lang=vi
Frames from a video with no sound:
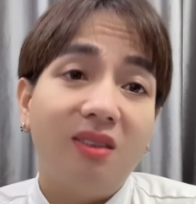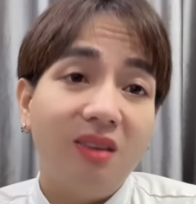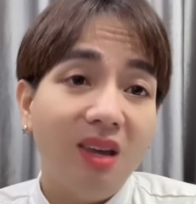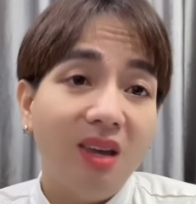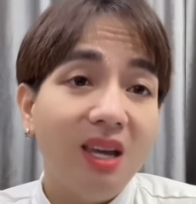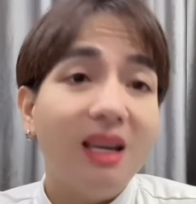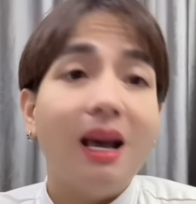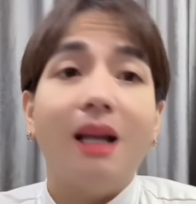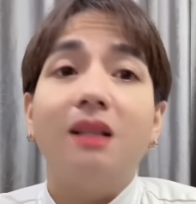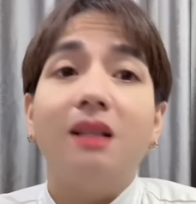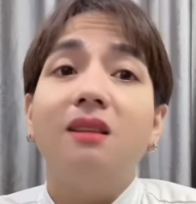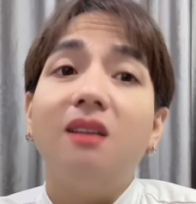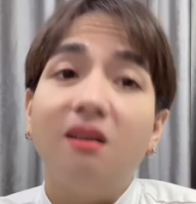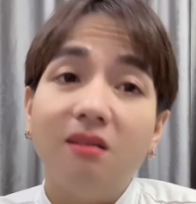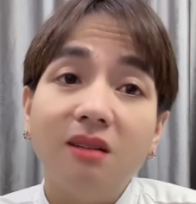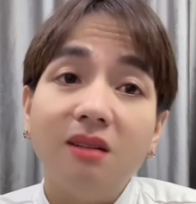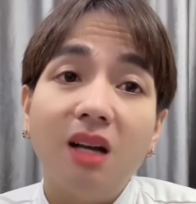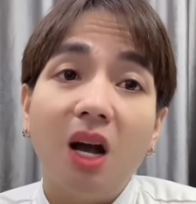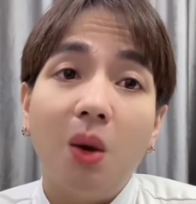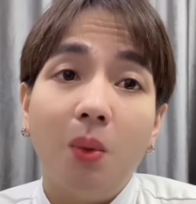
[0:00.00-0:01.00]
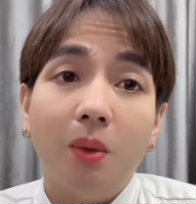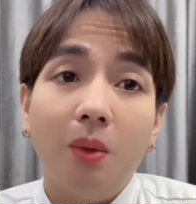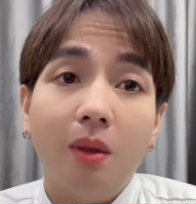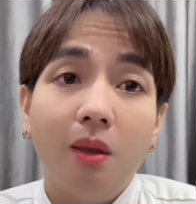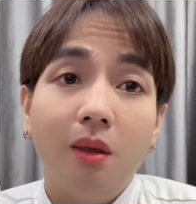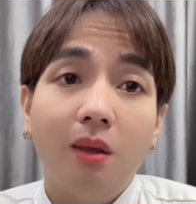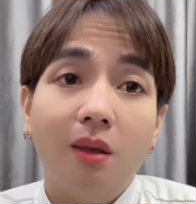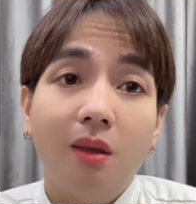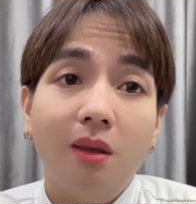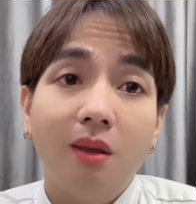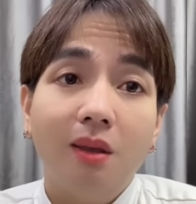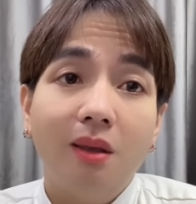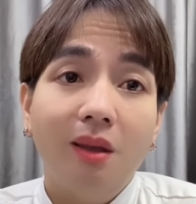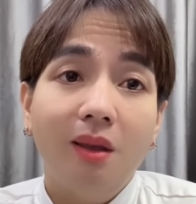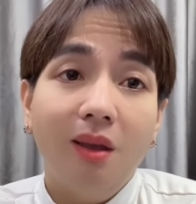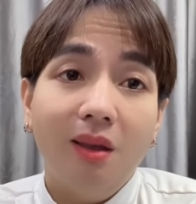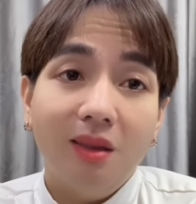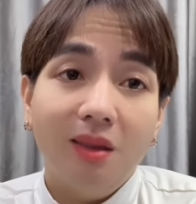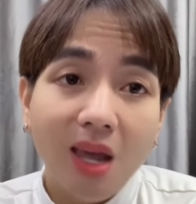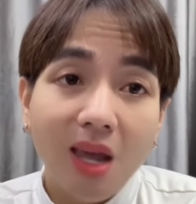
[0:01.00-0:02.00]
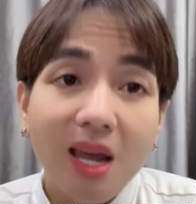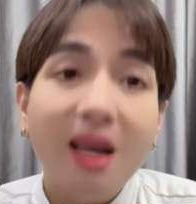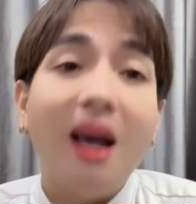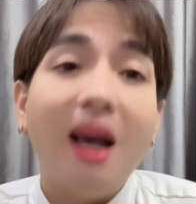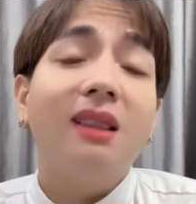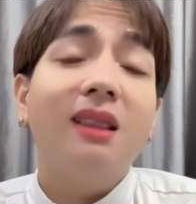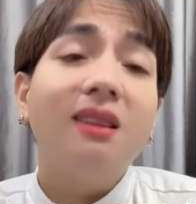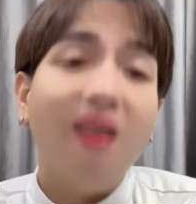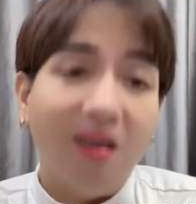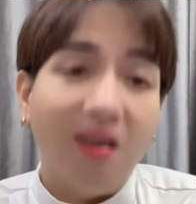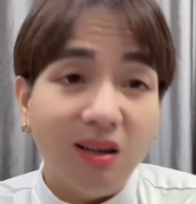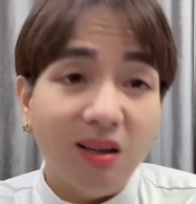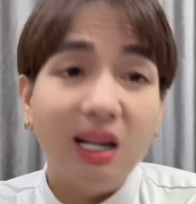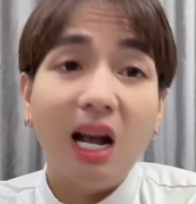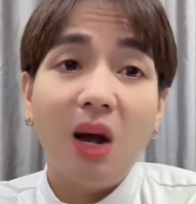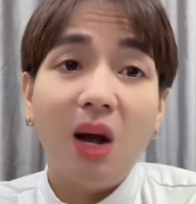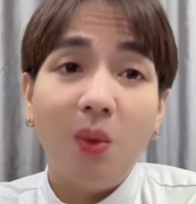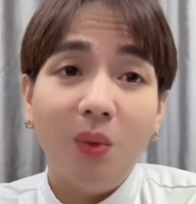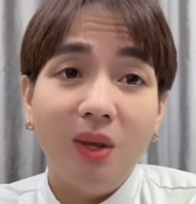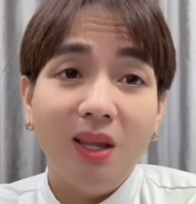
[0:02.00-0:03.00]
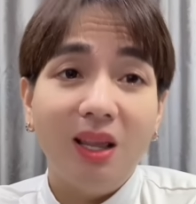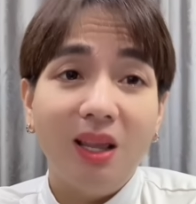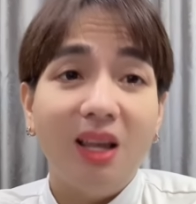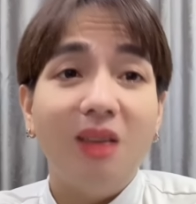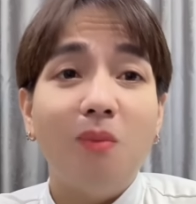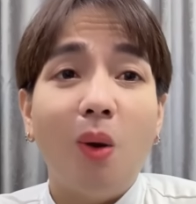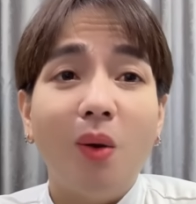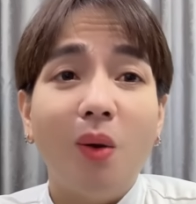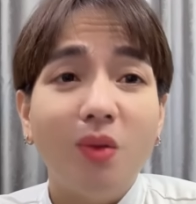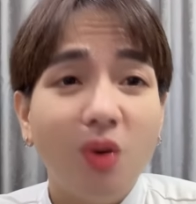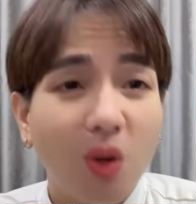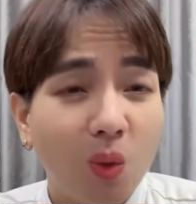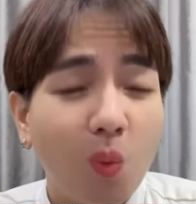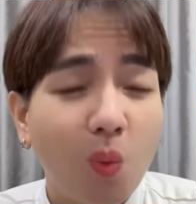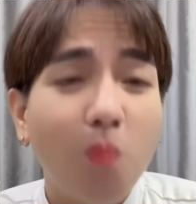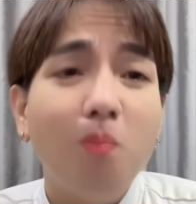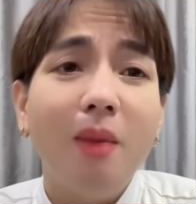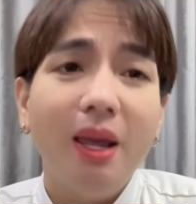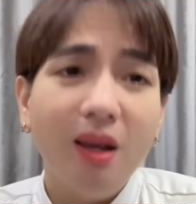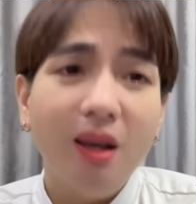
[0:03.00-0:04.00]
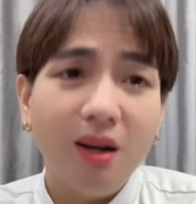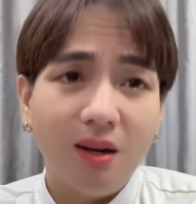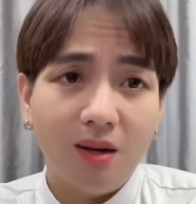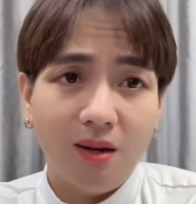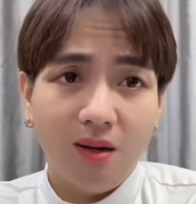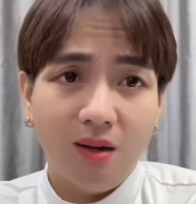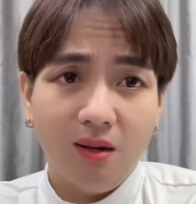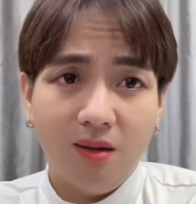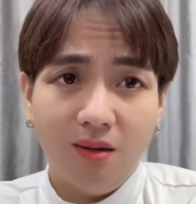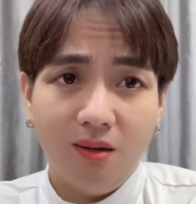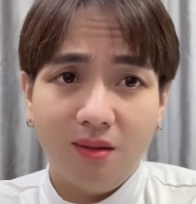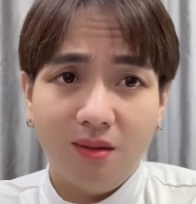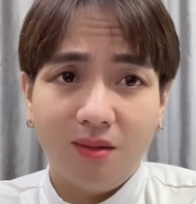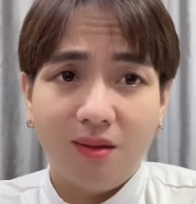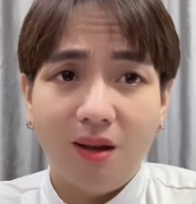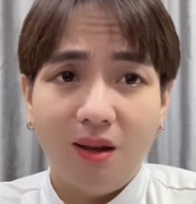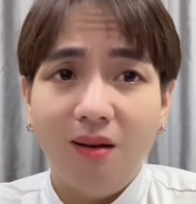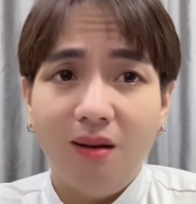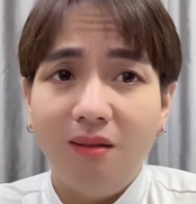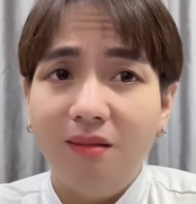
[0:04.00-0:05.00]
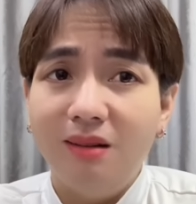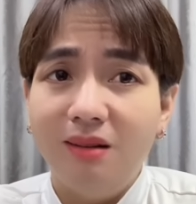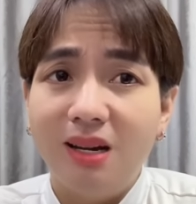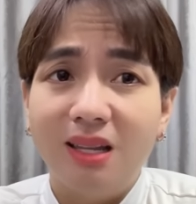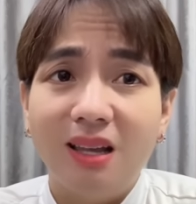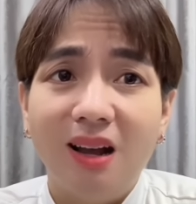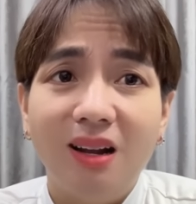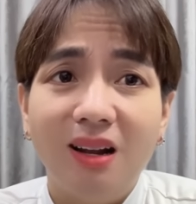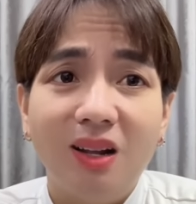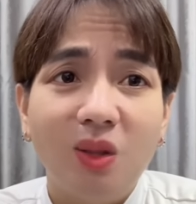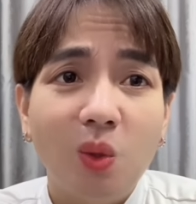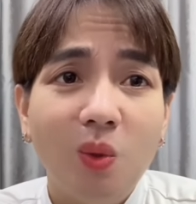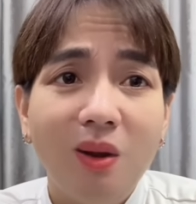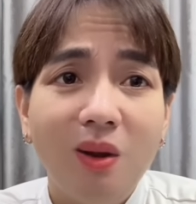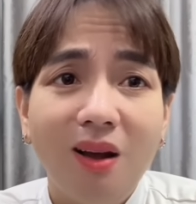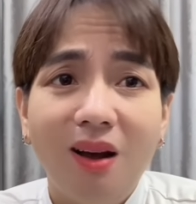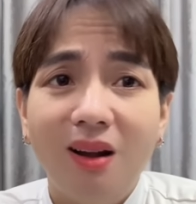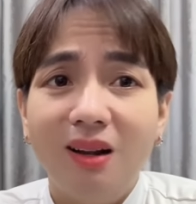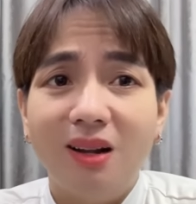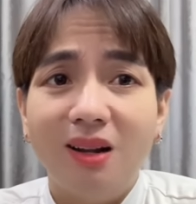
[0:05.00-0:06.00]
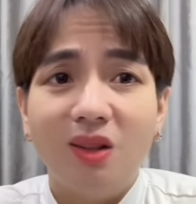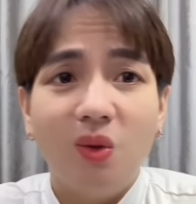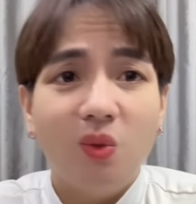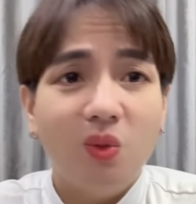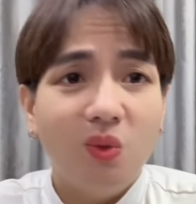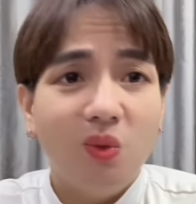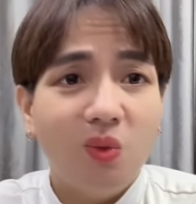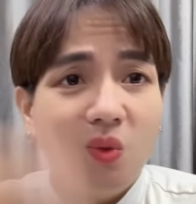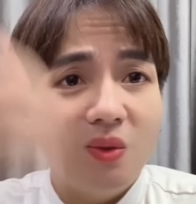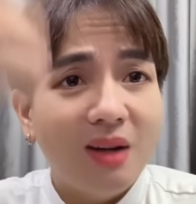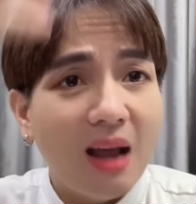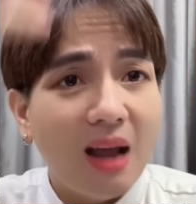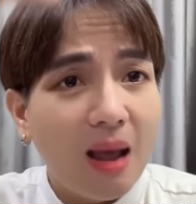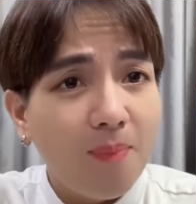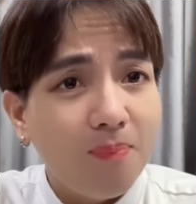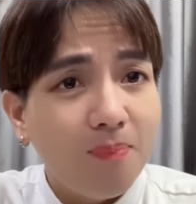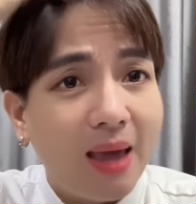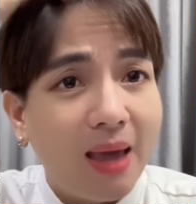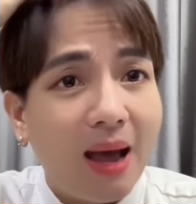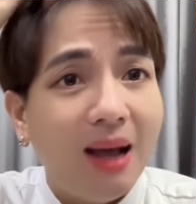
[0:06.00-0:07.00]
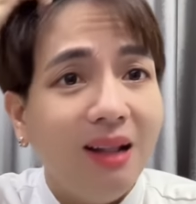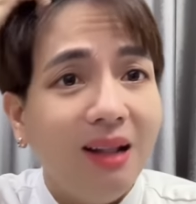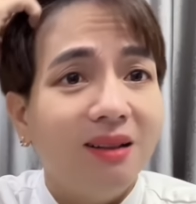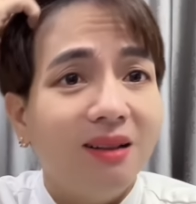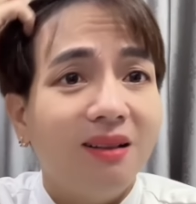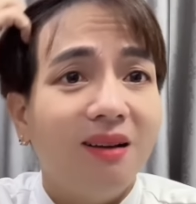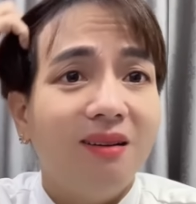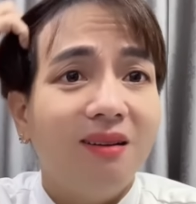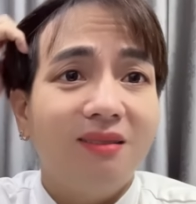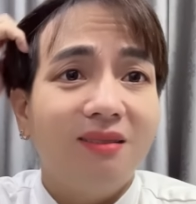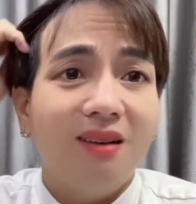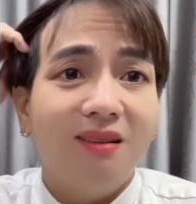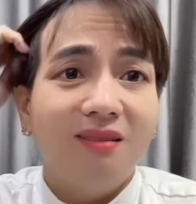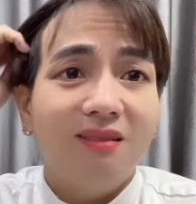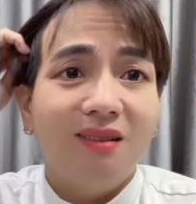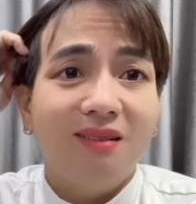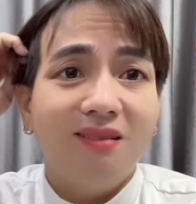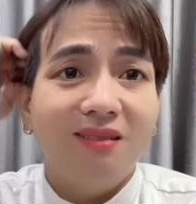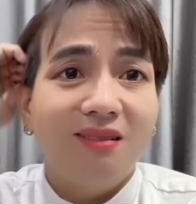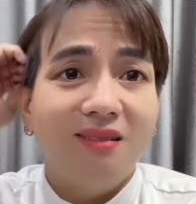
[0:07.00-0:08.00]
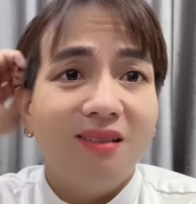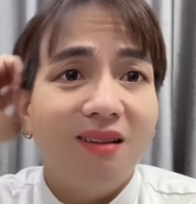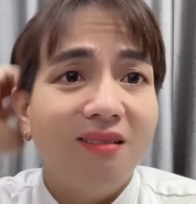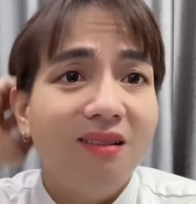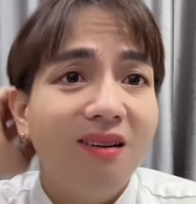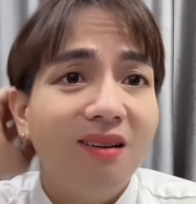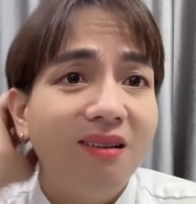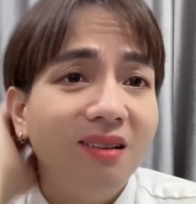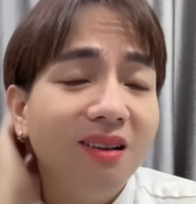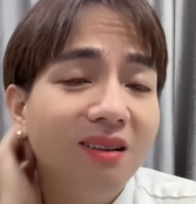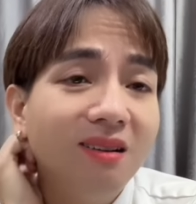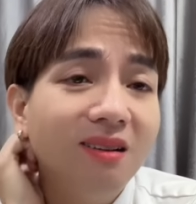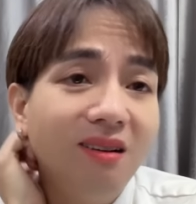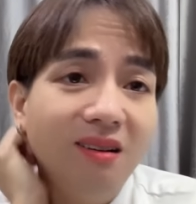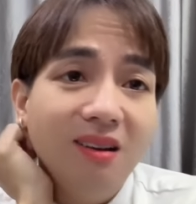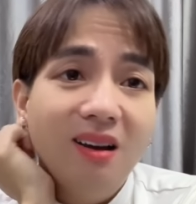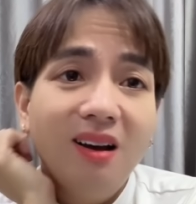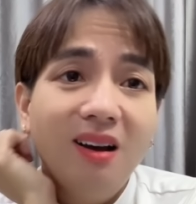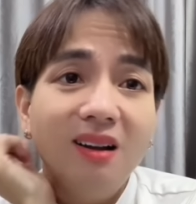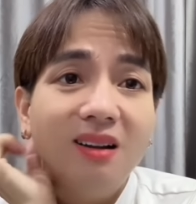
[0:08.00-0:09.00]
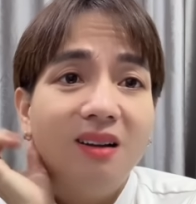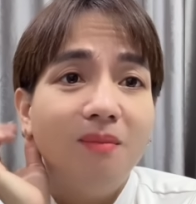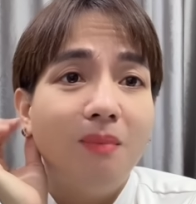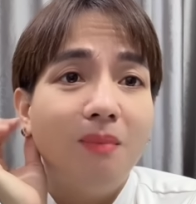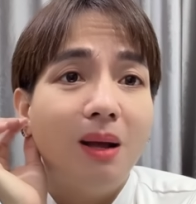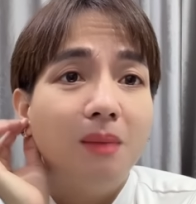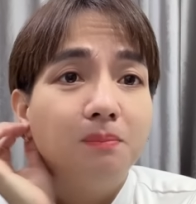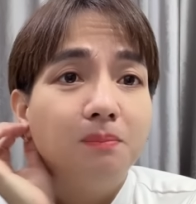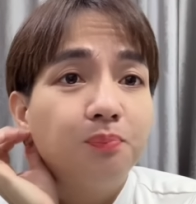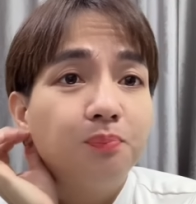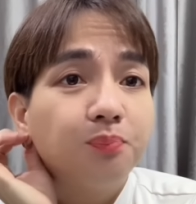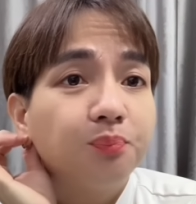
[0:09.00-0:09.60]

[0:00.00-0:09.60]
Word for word: chí cảnh thử coi chí cảnh thử coi thì mọi người cũng biết rồi đó trời ơi là trời là tôi lên là tôi tôi tôi đáp trả lại từng từng từng từng người từng người hết á mà